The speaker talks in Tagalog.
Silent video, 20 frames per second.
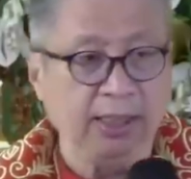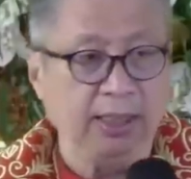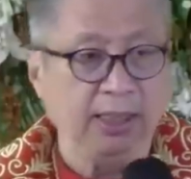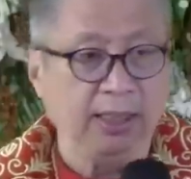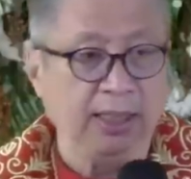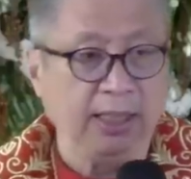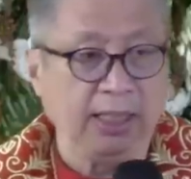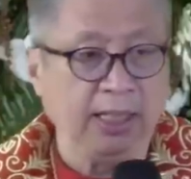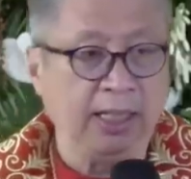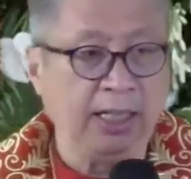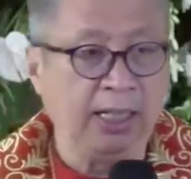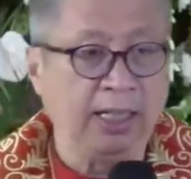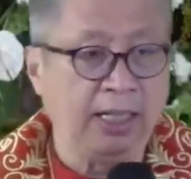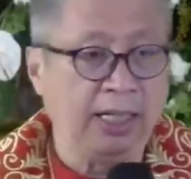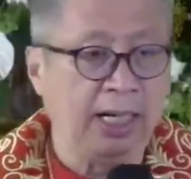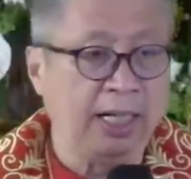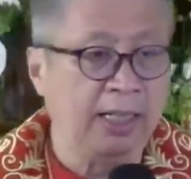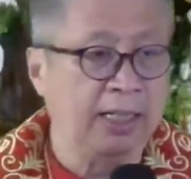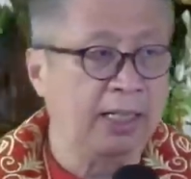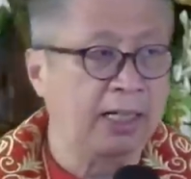in a
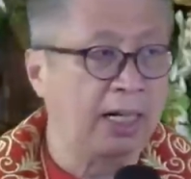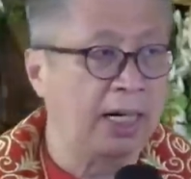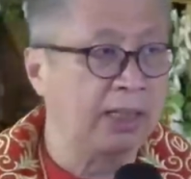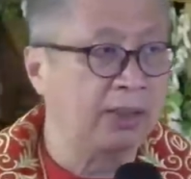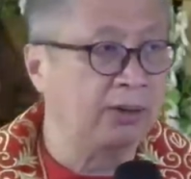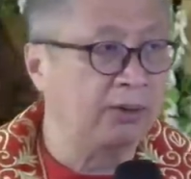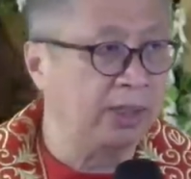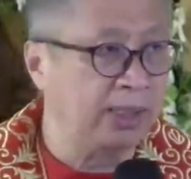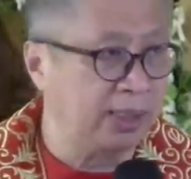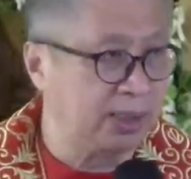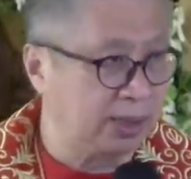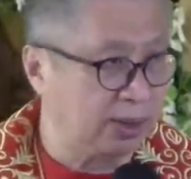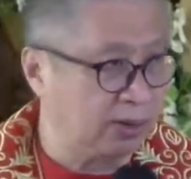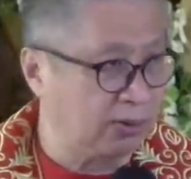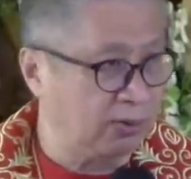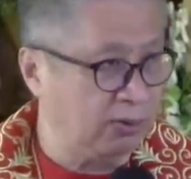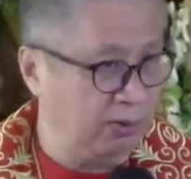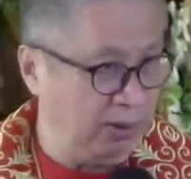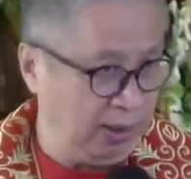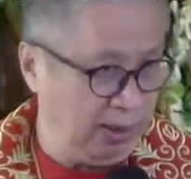non-Catholic
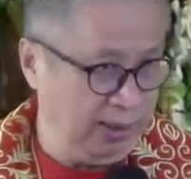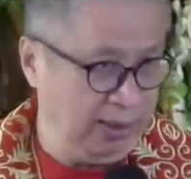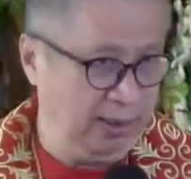school.